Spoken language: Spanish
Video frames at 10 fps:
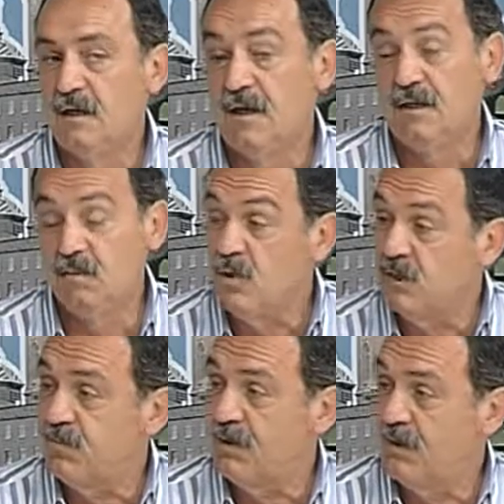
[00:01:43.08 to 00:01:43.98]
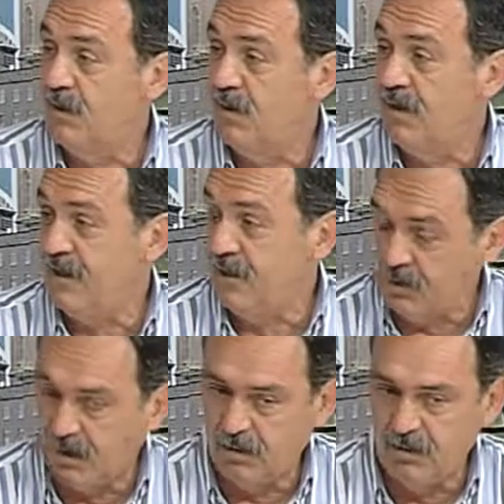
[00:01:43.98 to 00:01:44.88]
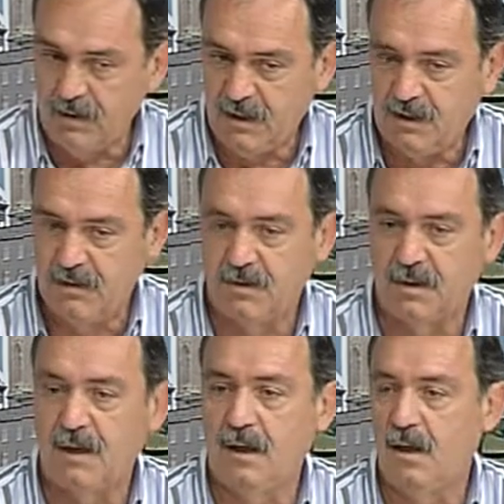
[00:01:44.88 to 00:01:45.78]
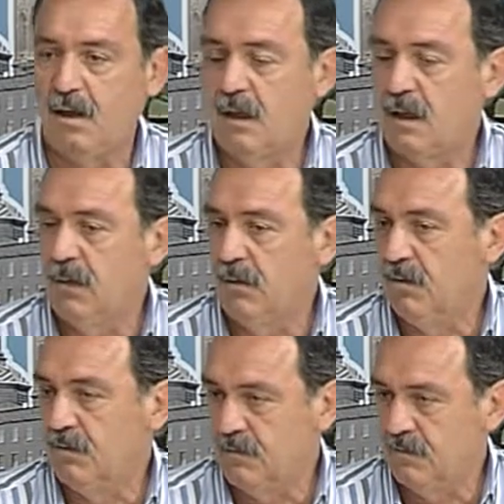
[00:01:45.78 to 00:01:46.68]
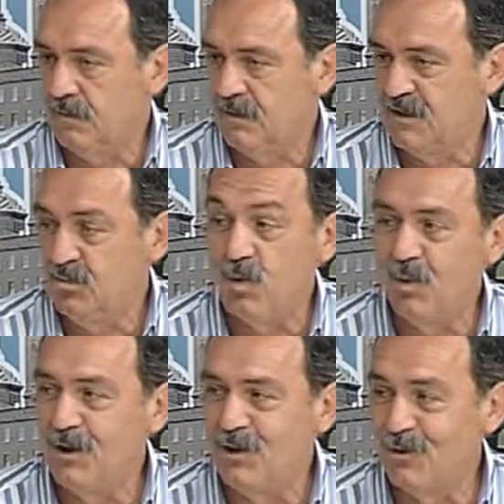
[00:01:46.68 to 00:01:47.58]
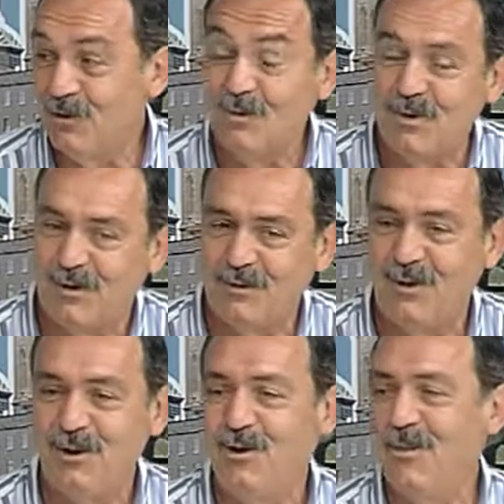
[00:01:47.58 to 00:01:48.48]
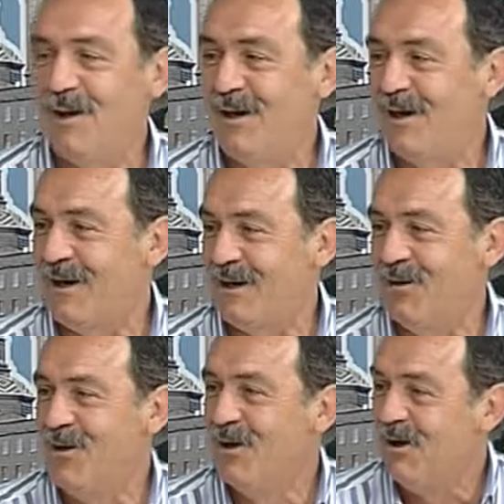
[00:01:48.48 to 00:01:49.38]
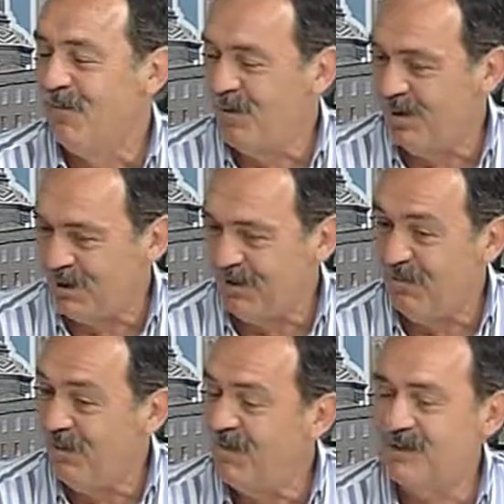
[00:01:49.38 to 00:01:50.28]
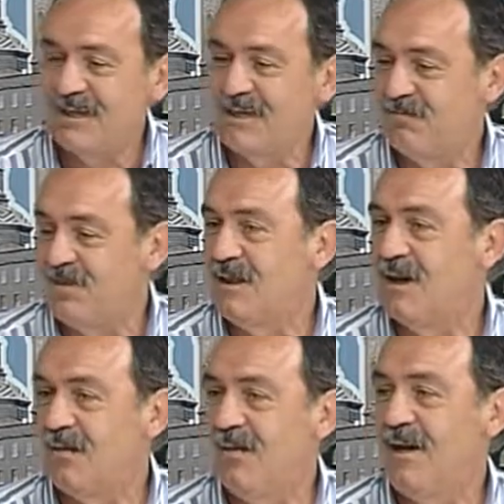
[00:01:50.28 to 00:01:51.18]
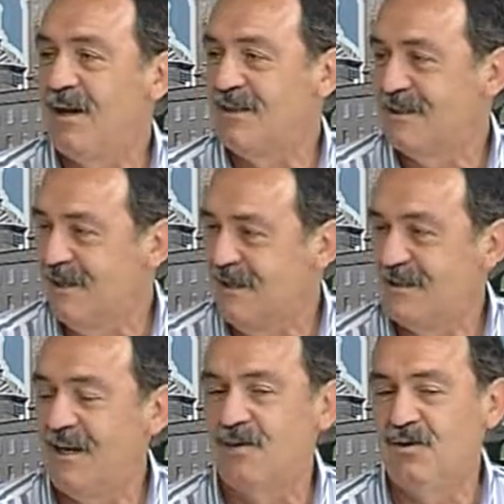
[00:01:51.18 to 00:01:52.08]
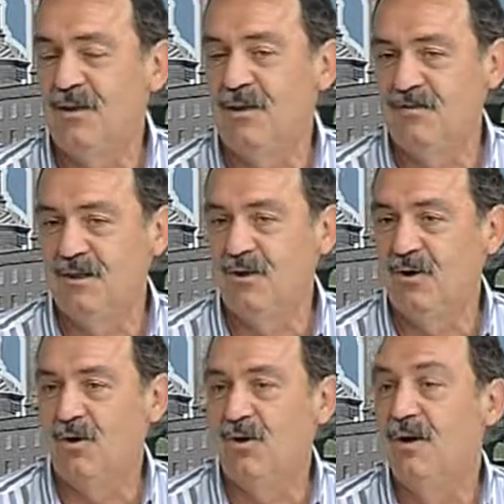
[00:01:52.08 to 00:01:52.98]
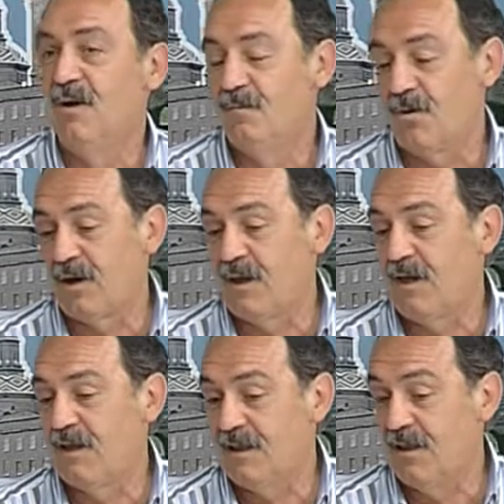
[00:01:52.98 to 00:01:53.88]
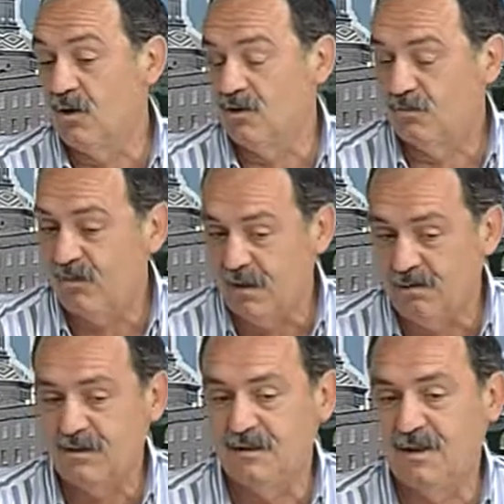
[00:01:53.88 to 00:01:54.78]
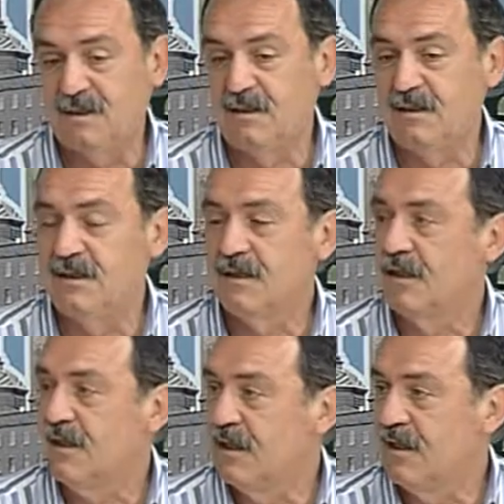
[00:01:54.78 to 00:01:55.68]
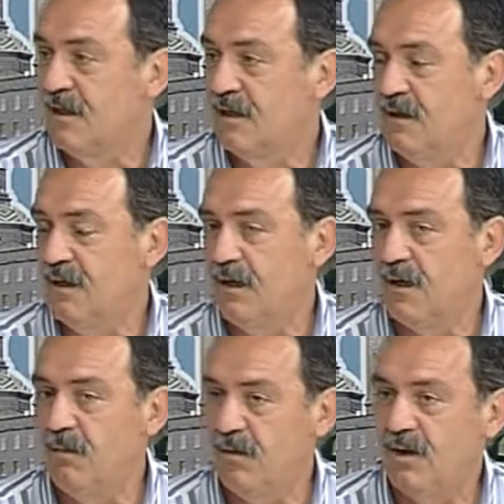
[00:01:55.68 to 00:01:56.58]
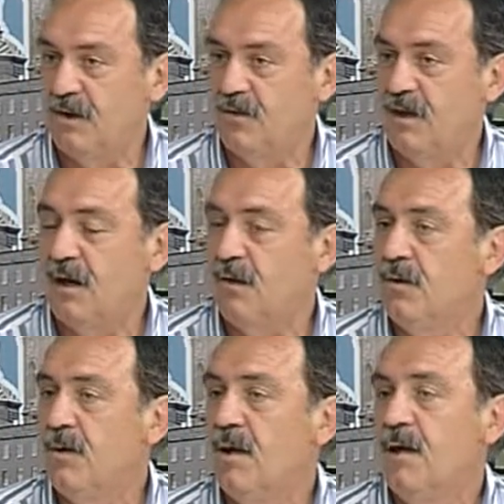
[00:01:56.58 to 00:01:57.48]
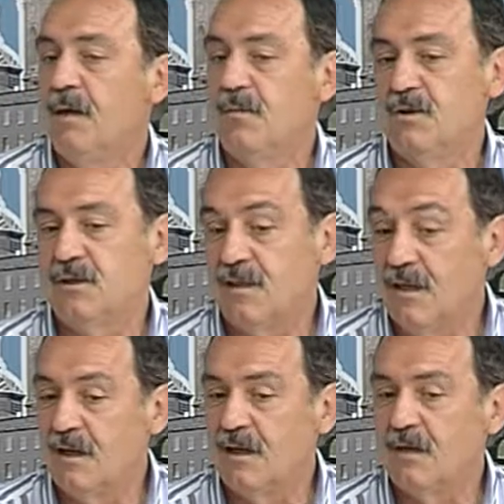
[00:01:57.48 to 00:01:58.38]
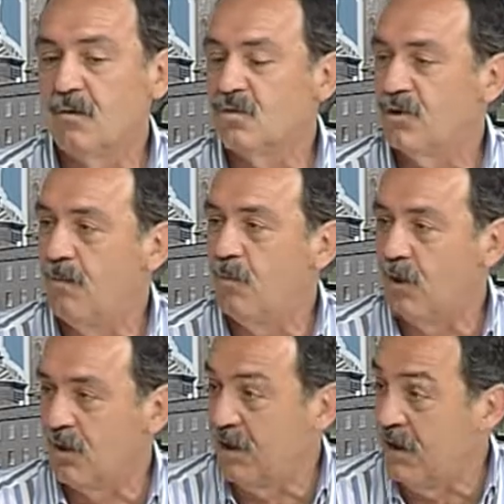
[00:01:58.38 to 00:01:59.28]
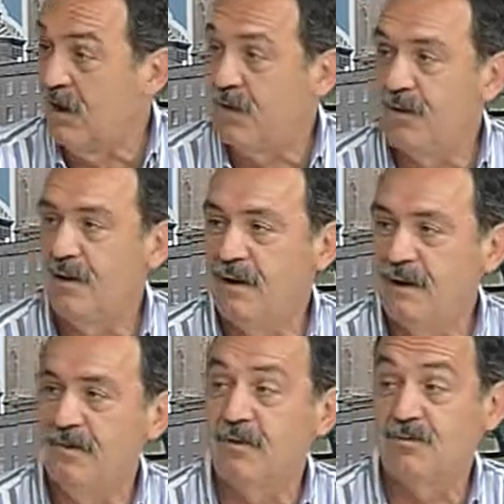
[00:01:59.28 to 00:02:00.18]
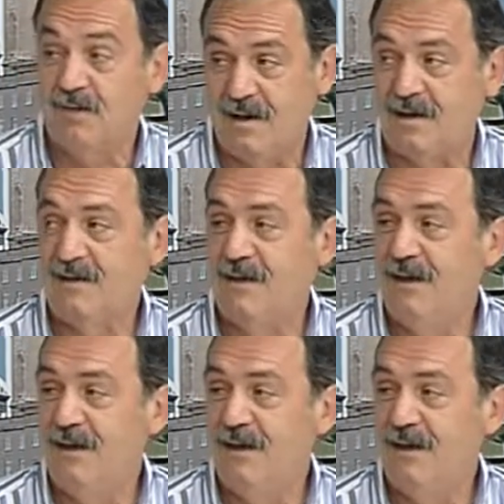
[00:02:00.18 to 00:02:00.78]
es muy espectacular y os recomiendo que, bueno, es muy bonito, mucho más bonito bajar el río, pero también va a ser espectacular estar desde las orillas viéndolo, porque los piragüistas eh, que hacen el campeonato de Aragón pues tienen incluso que portear en la zona del Náutico, bajarse de la